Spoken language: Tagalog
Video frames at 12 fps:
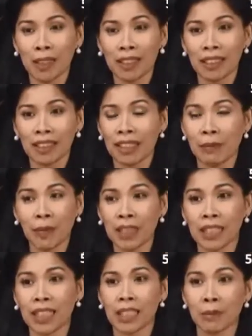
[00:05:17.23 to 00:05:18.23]
pa rin hindi pa
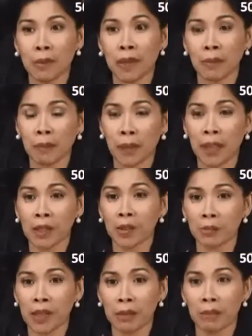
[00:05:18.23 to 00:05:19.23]
rin na-repair
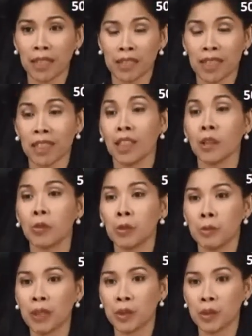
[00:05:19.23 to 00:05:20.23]
yung blood vessel it
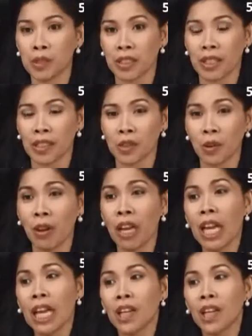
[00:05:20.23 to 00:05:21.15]
would be useless so